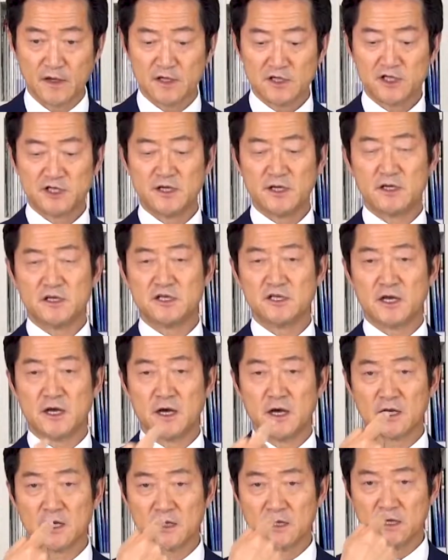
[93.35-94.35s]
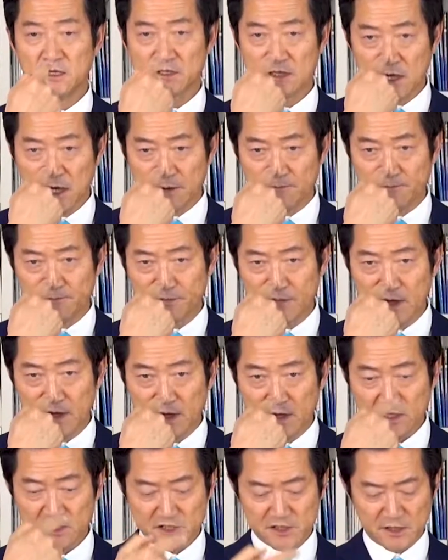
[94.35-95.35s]
支援者原田さん
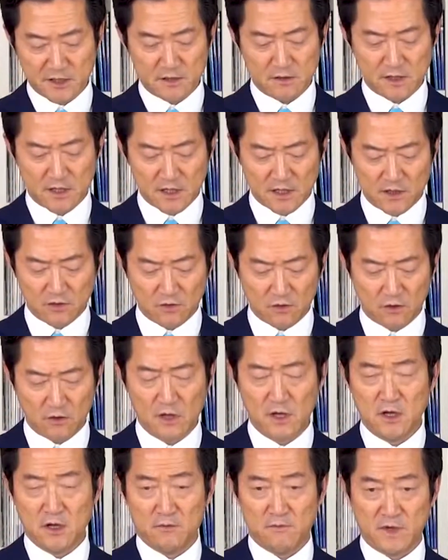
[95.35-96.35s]
支援内容